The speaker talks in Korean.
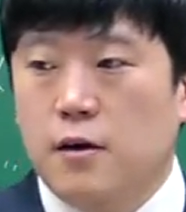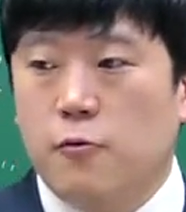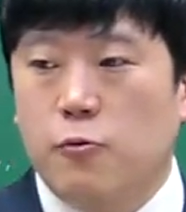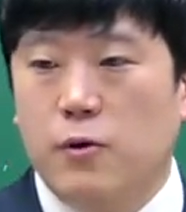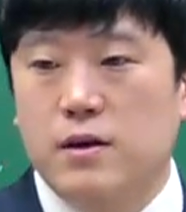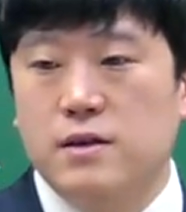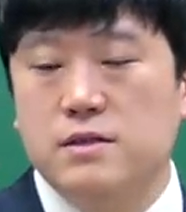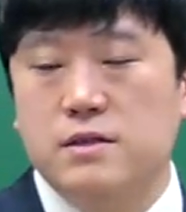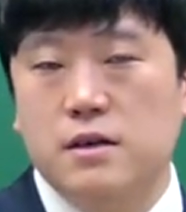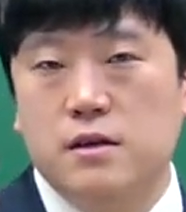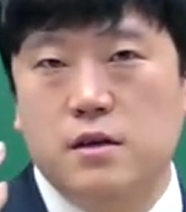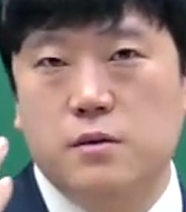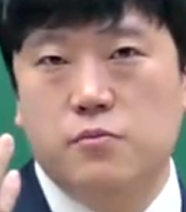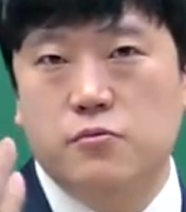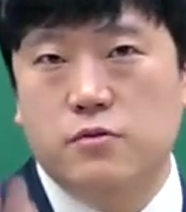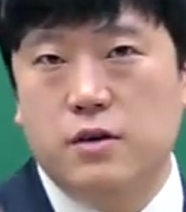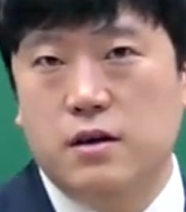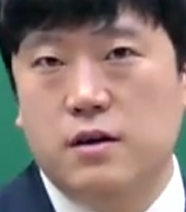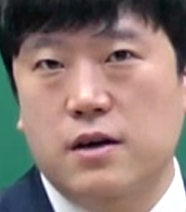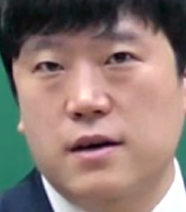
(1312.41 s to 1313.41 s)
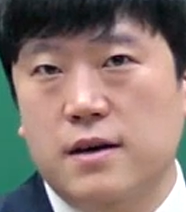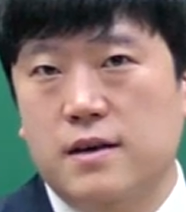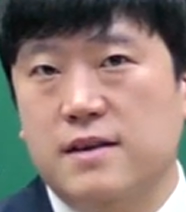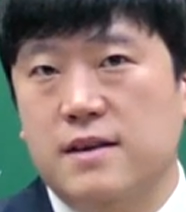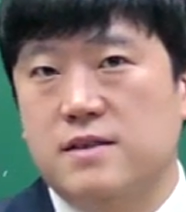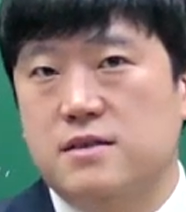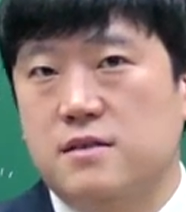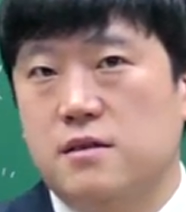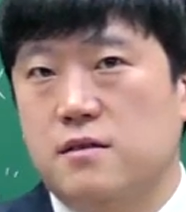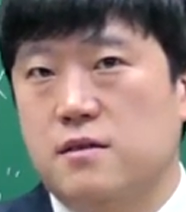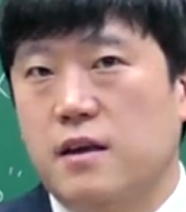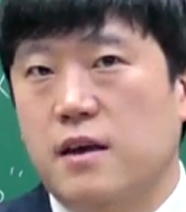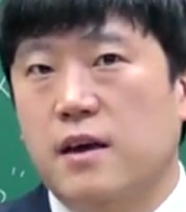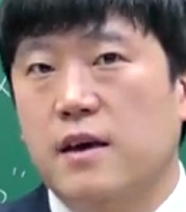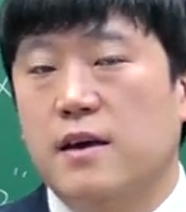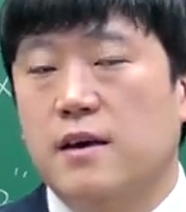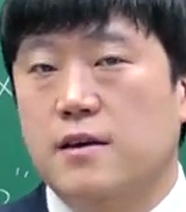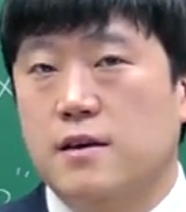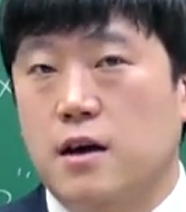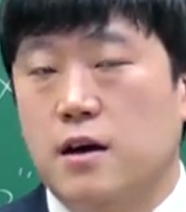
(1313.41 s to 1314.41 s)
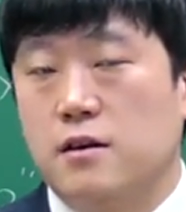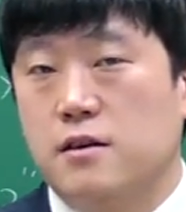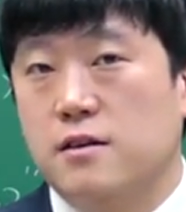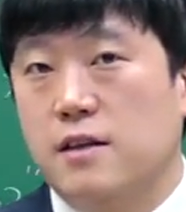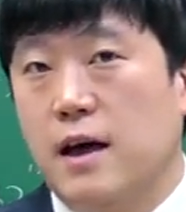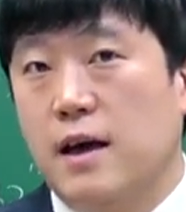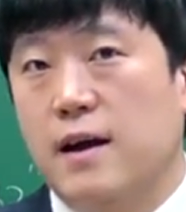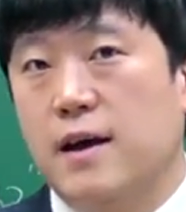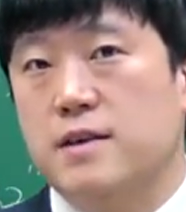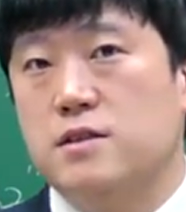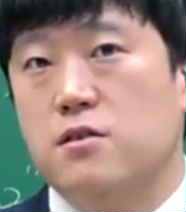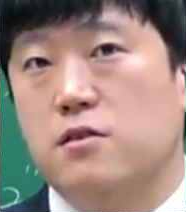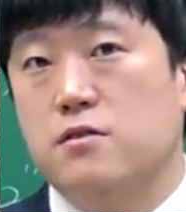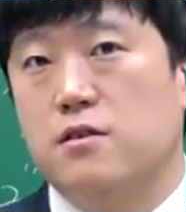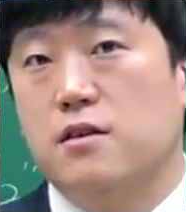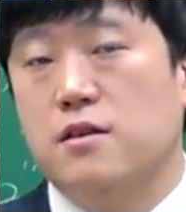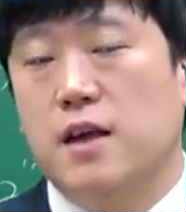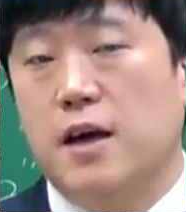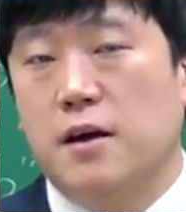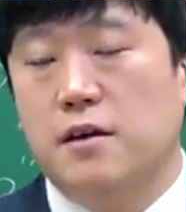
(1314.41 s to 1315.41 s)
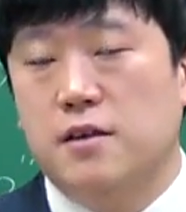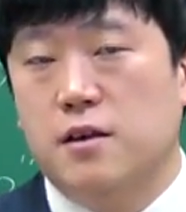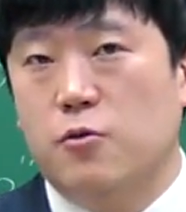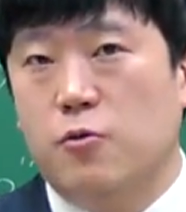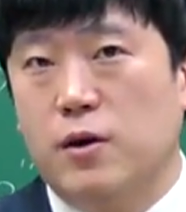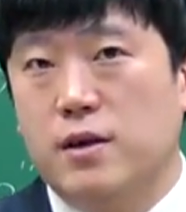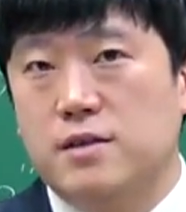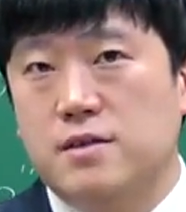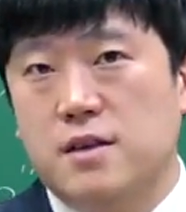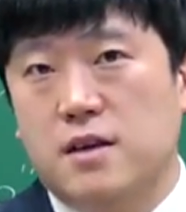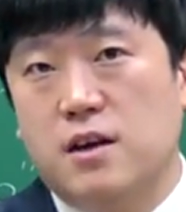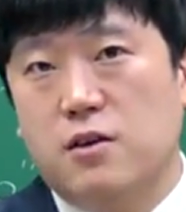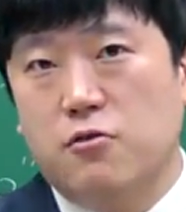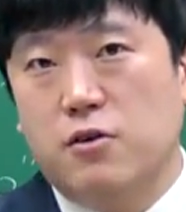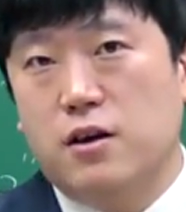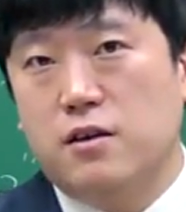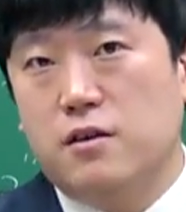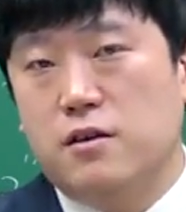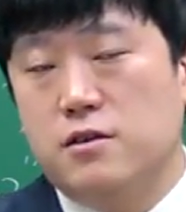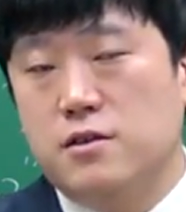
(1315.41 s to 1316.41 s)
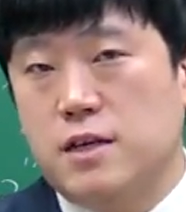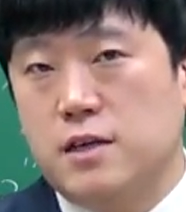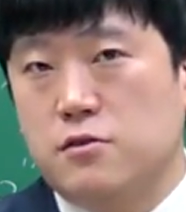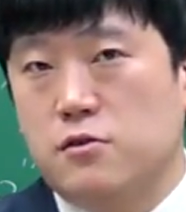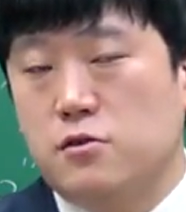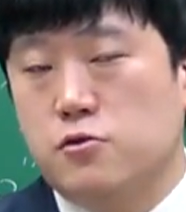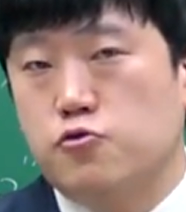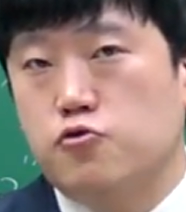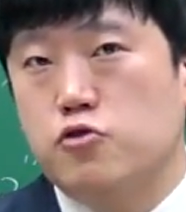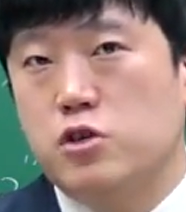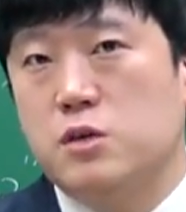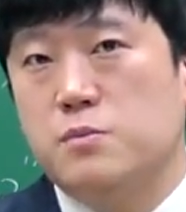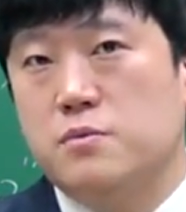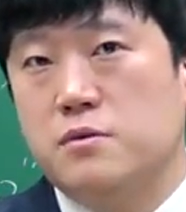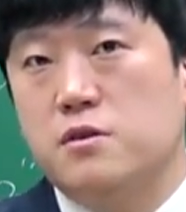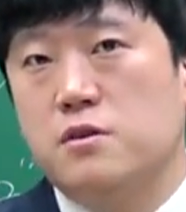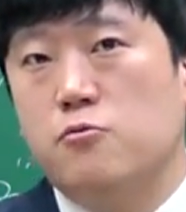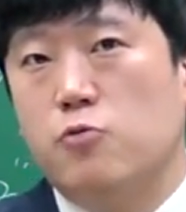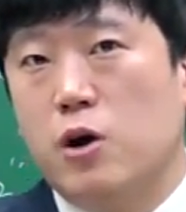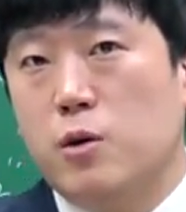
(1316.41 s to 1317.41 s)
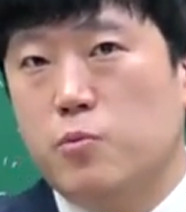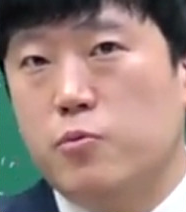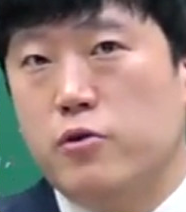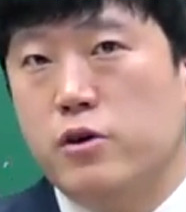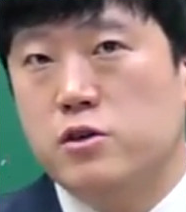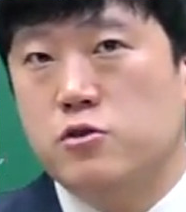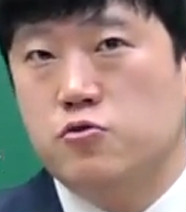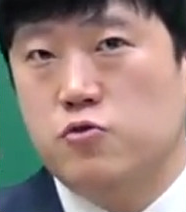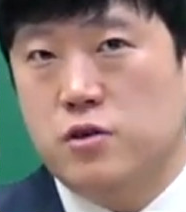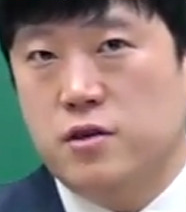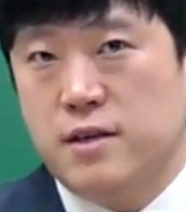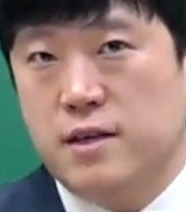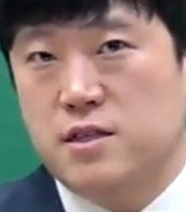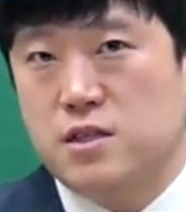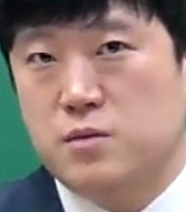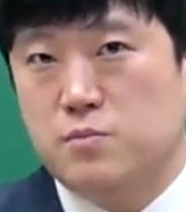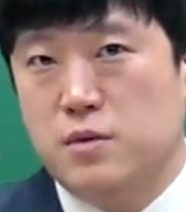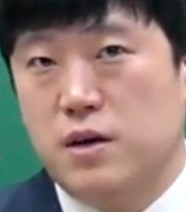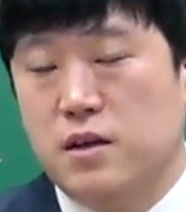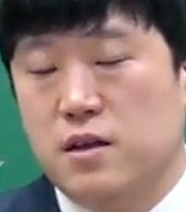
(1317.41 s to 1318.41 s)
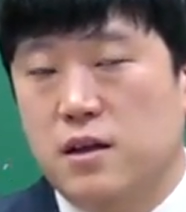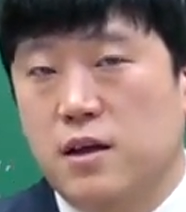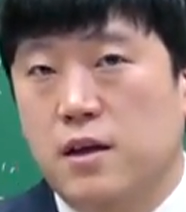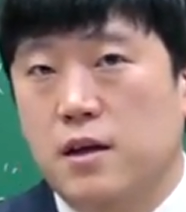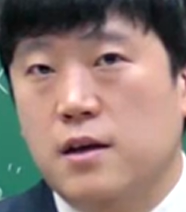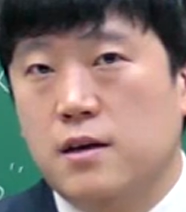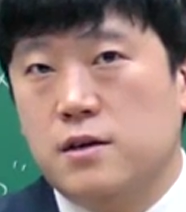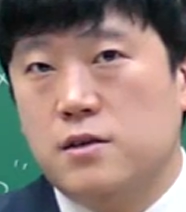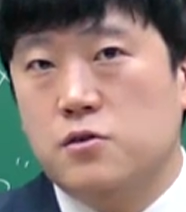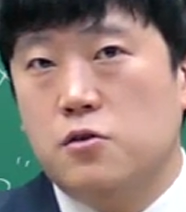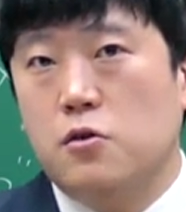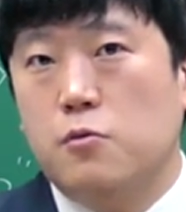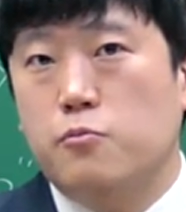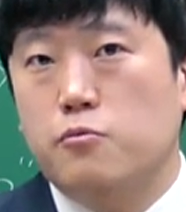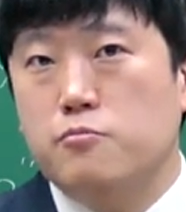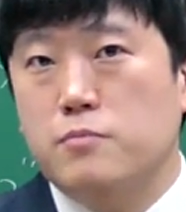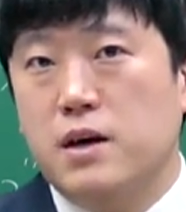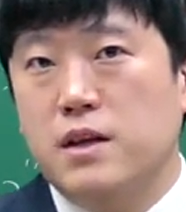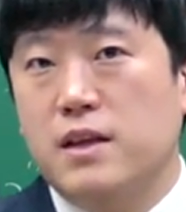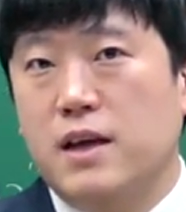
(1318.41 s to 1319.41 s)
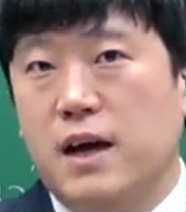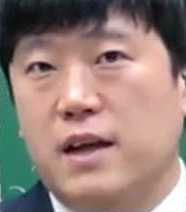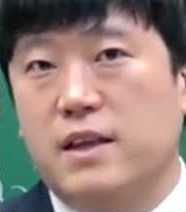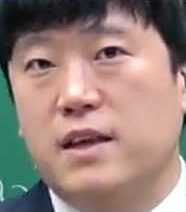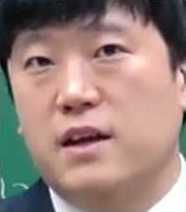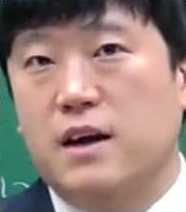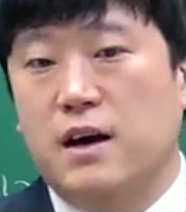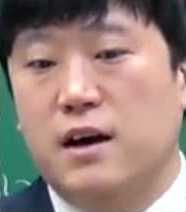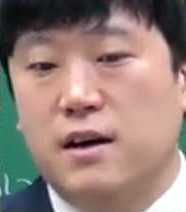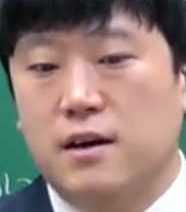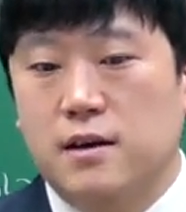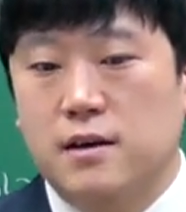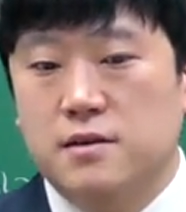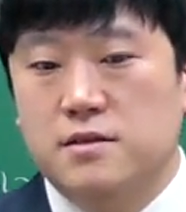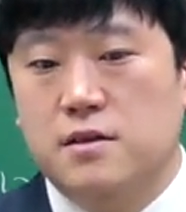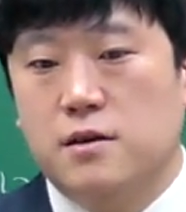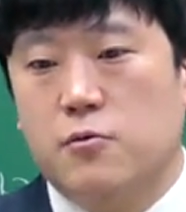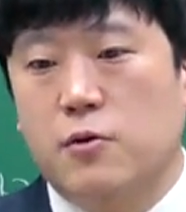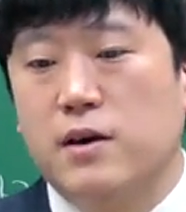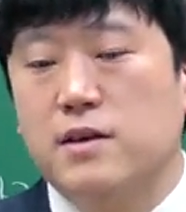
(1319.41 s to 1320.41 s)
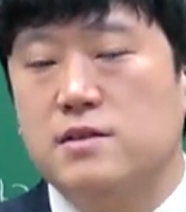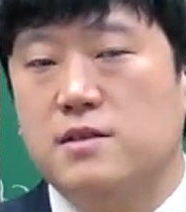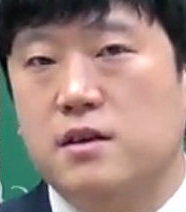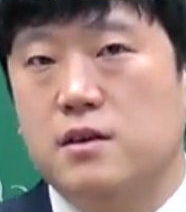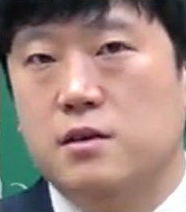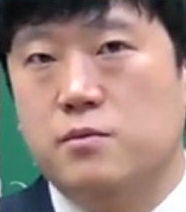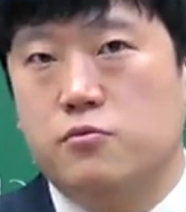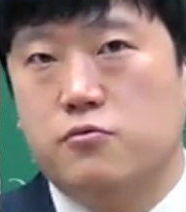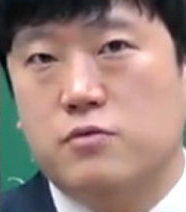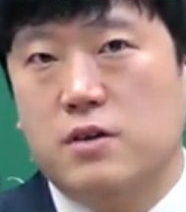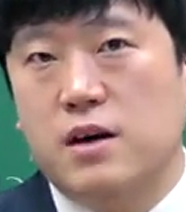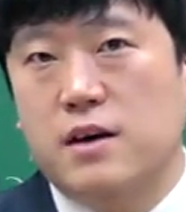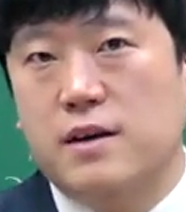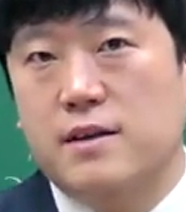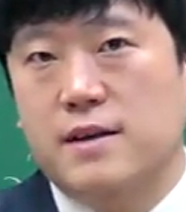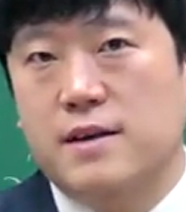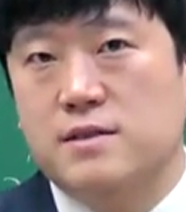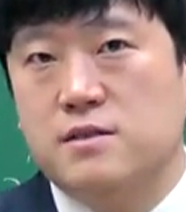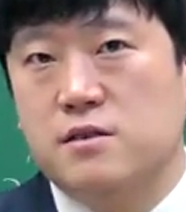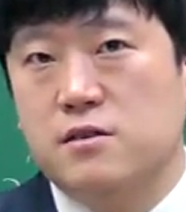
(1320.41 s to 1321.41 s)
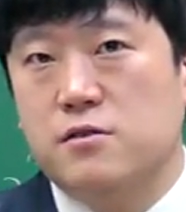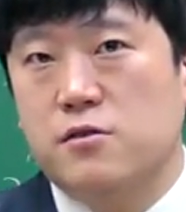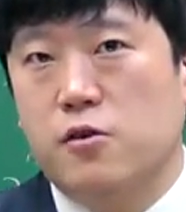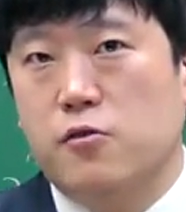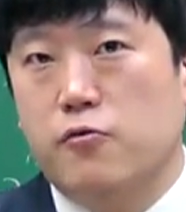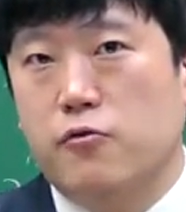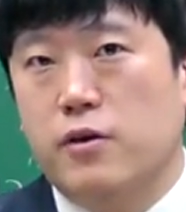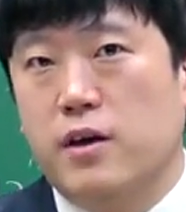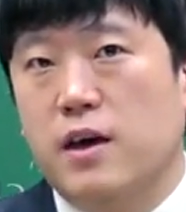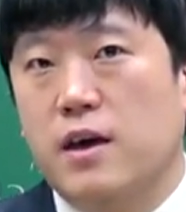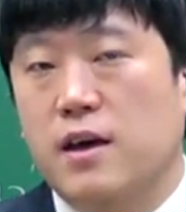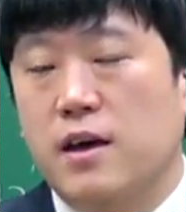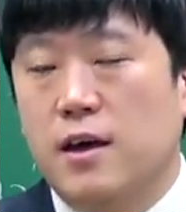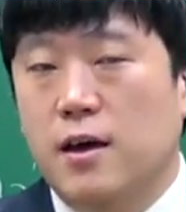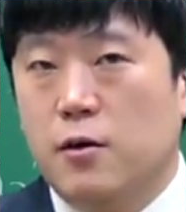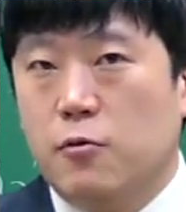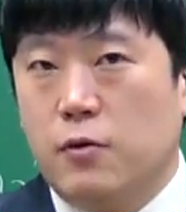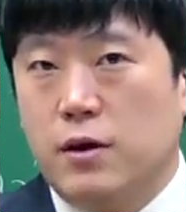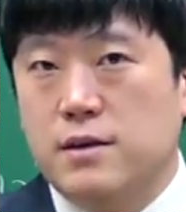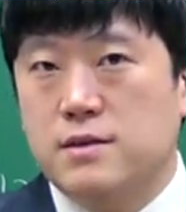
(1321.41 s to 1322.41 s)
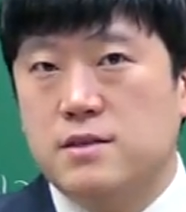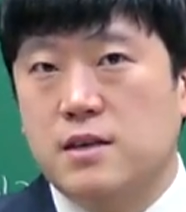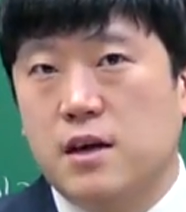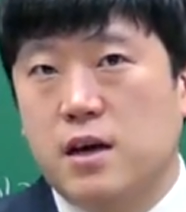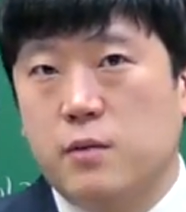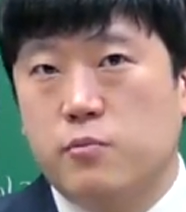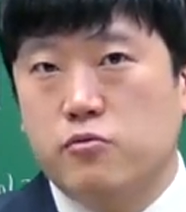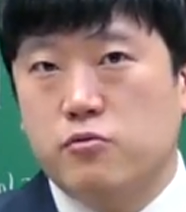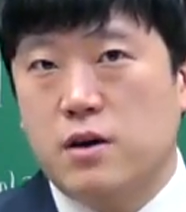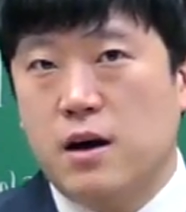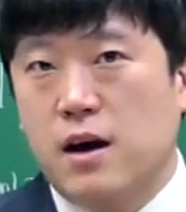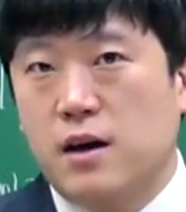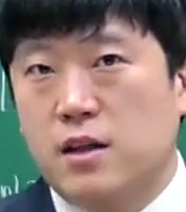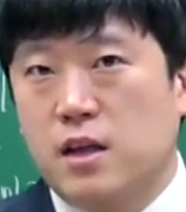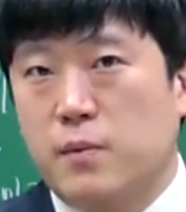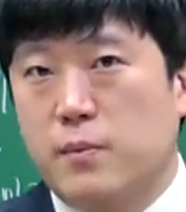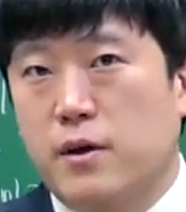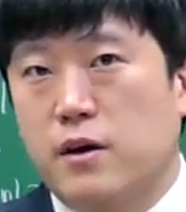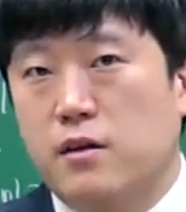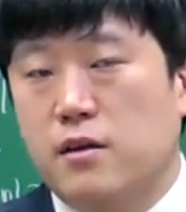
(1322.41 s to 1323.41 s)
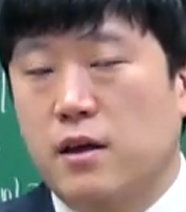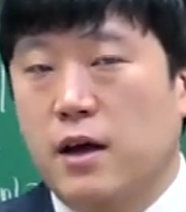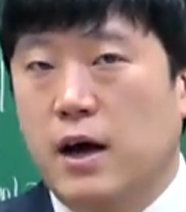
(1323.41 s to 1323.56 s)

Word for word: 관세를 부과를 하게 됐을 때, 그러니까 그 나라에서는 당연히 관세라고 하는 재정 수입을 확보할 수 있겠지만, 그것뿐만이 아니라 이제 관세를 부과하게 됐을 경우에 관세가 부과가 되면